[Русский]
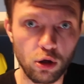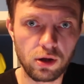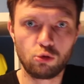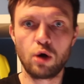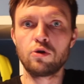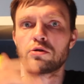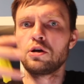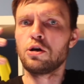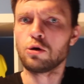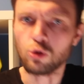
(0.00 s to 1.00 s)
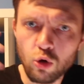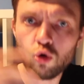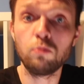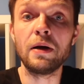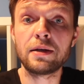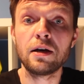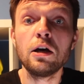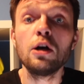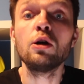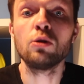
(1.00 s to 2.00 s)
Он такой вот грубый.
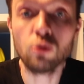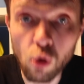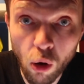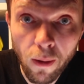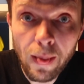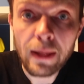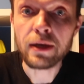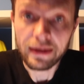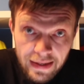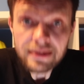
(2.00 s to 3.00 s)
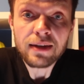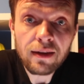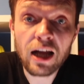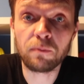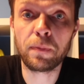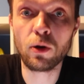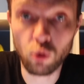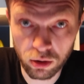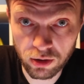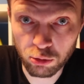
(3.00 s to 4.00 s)
Но есть талант
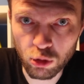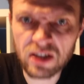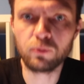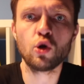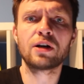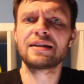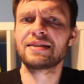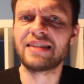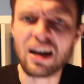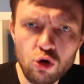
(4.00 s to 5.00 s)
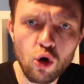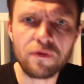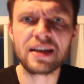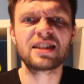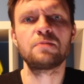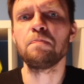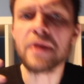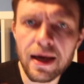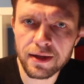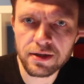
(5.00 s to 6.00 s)
природный, то есть много здоровья,
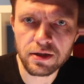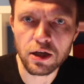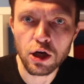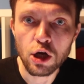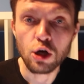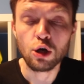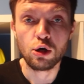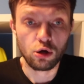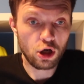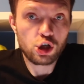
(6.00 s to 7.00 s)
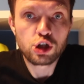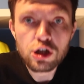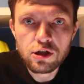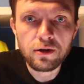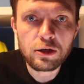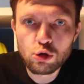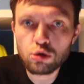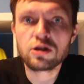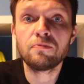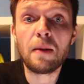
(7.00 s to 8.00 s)
смелости, решительность,
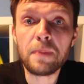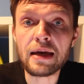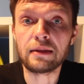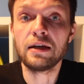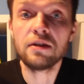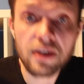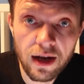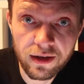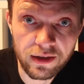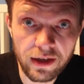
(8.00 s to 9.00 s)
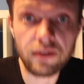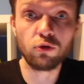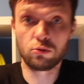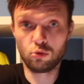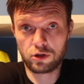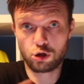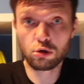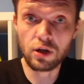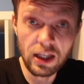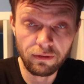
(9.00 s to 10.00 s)
чувство момента, энергии И вот ну, за
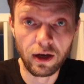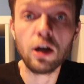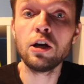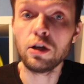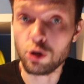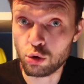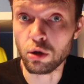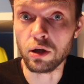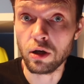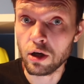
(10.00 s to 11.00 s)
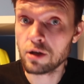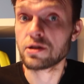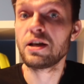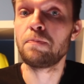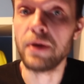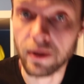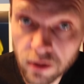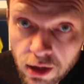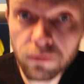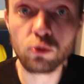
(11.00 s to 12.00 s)
счет этого еще и
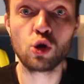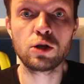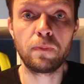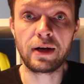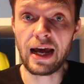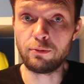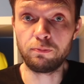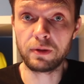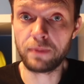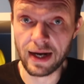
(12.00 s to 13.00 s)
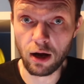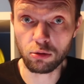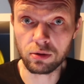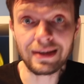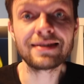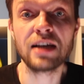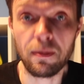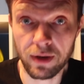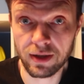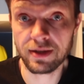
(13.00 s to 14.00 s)
соперников тоже пока ему подбирают не
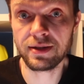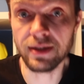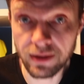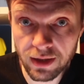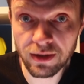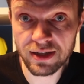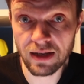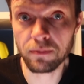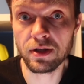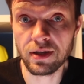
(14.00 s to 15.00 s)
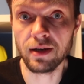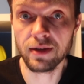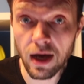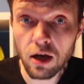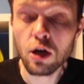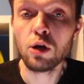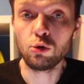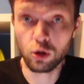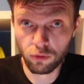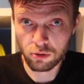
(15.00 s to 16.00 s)
самых сильных на самом-то деле, да,
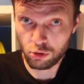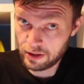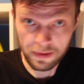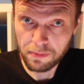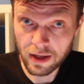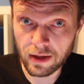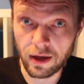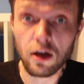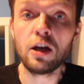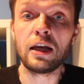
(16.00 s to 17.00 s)
но, его, но тем не менее.